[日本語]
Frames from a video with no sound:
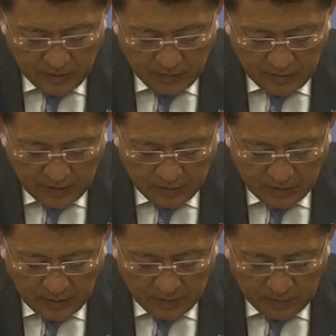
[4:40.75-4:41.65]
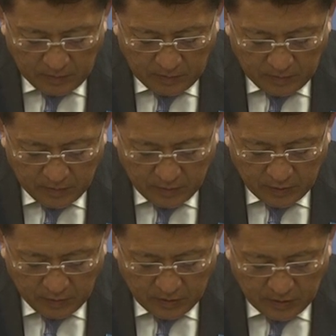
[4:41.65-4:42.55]
の役割を
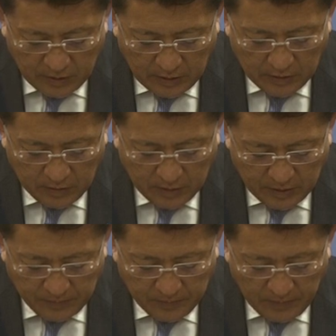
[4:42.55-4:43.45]
担っており、